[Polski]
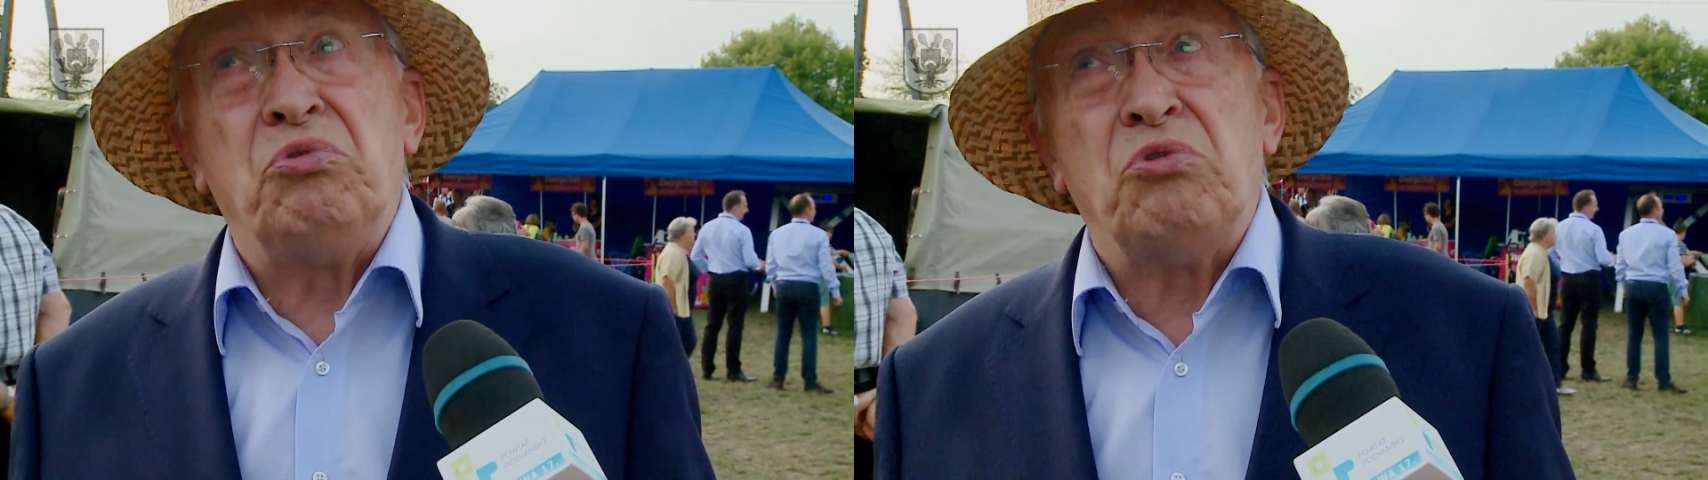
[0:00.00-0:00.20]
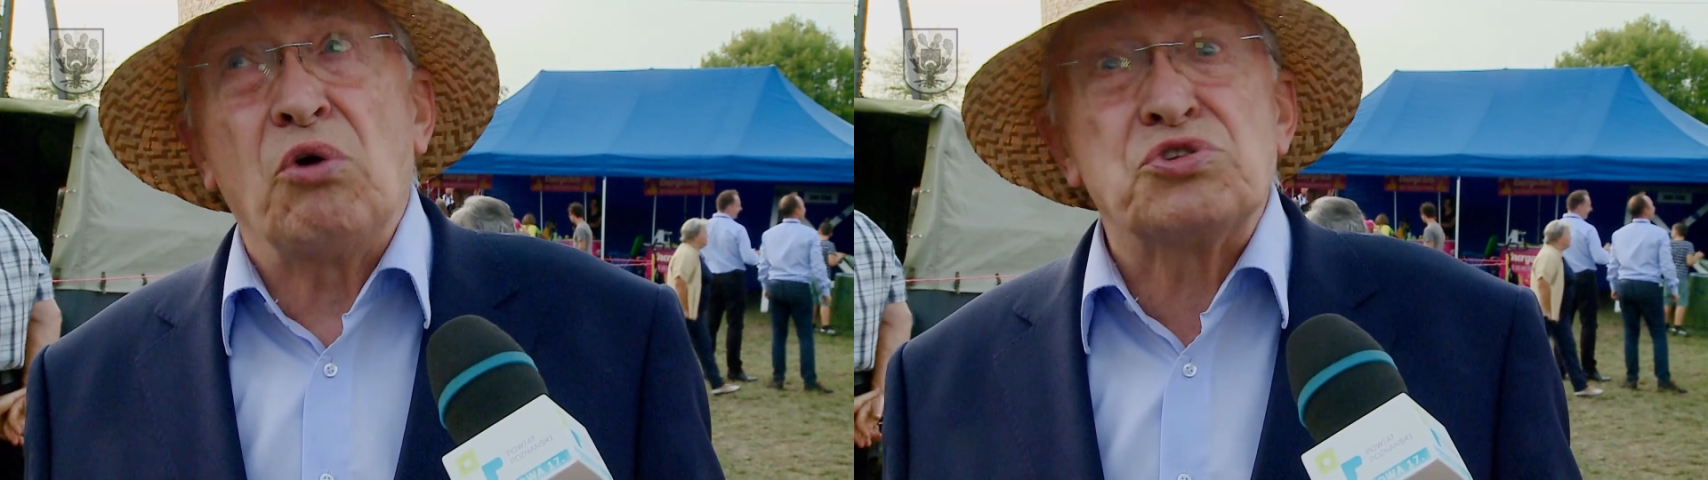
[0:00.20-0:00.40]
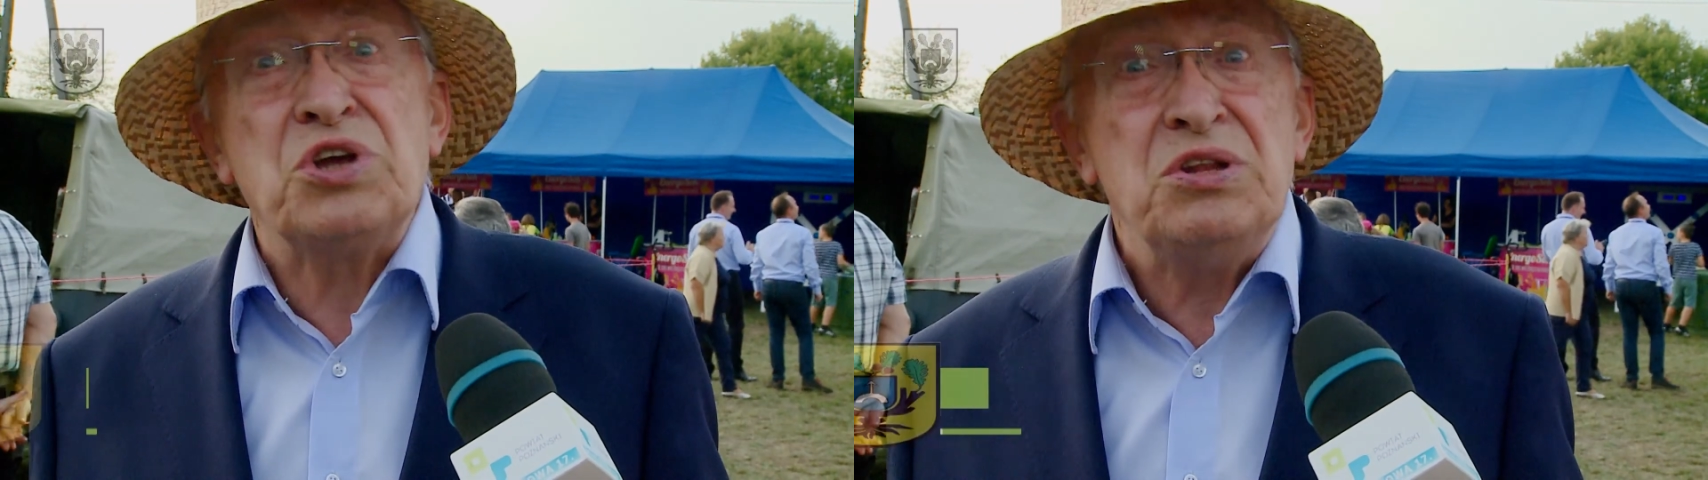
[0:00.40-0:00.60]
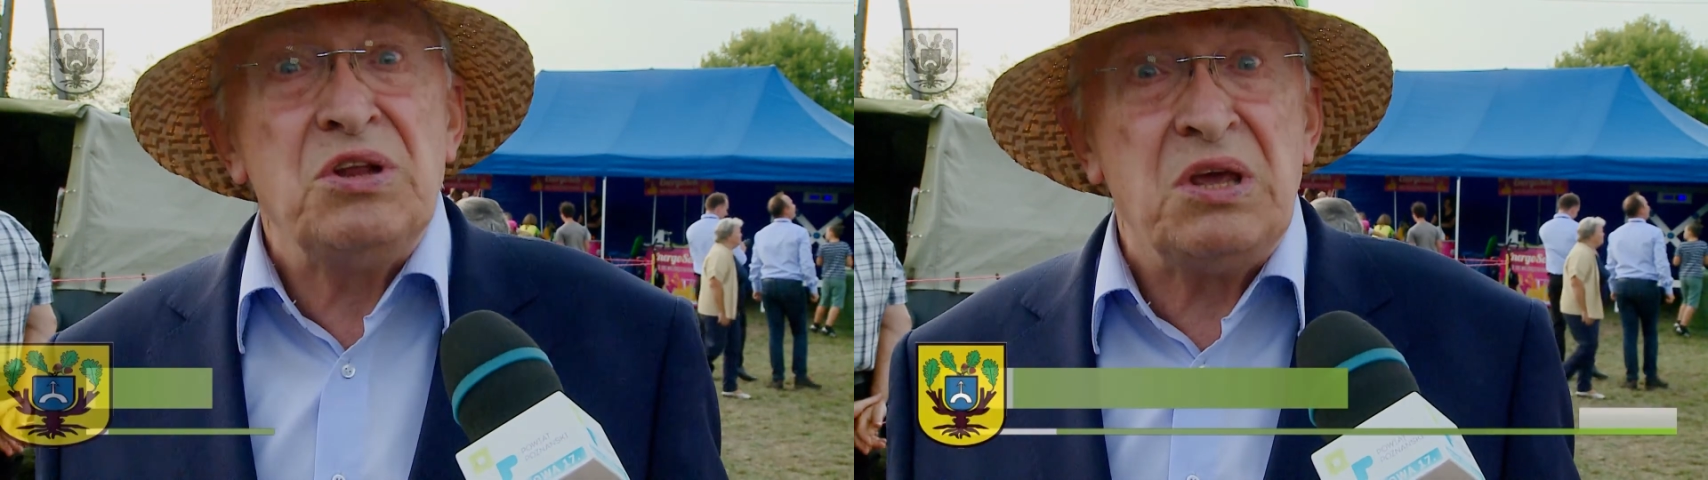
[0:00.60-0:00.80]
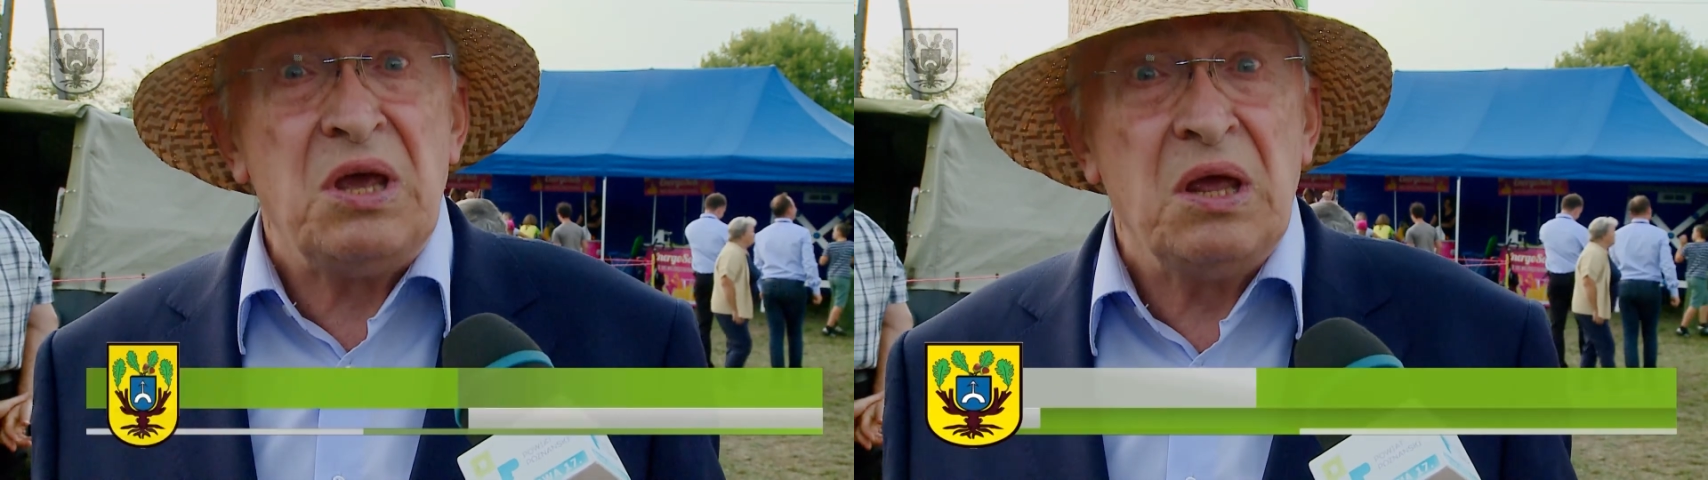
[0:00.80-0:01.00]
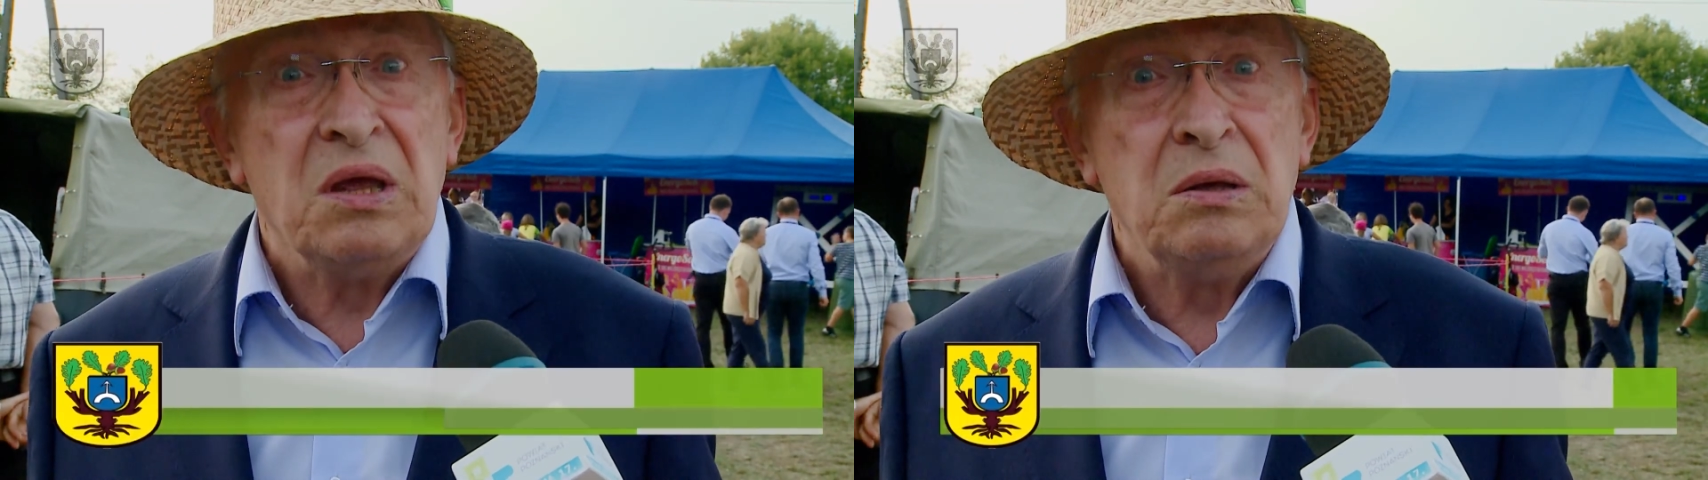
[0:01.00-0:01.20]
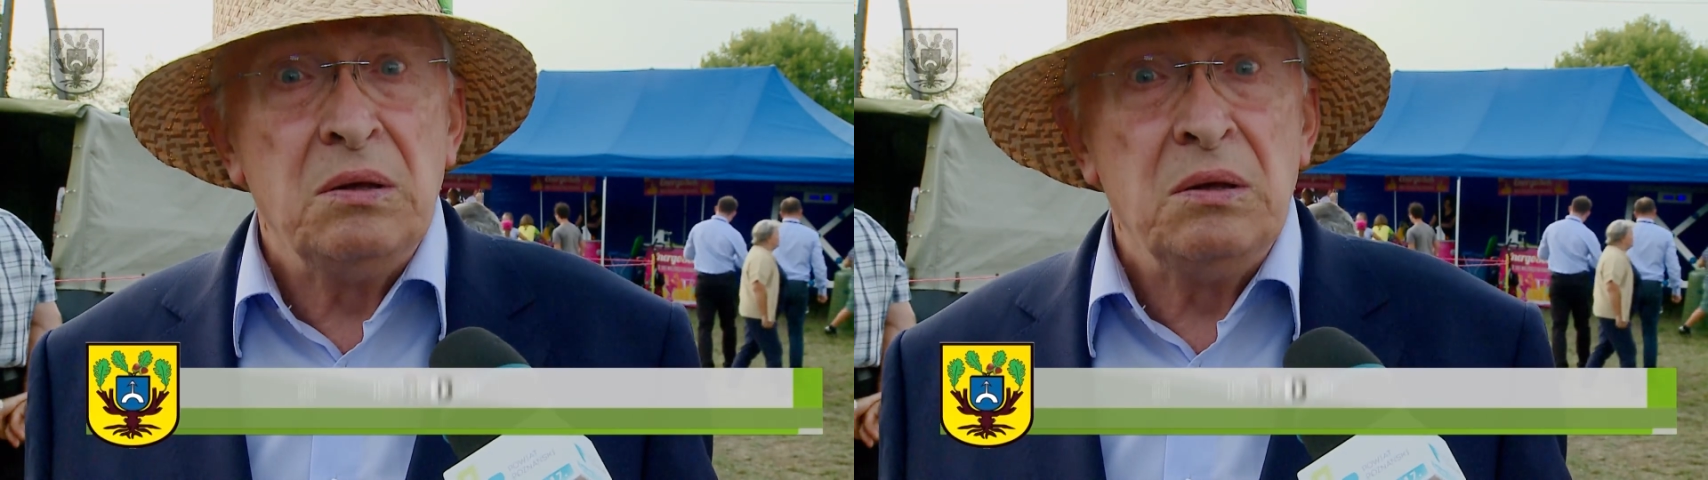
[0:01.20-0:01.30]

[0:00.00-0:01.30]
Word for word: Dożynki.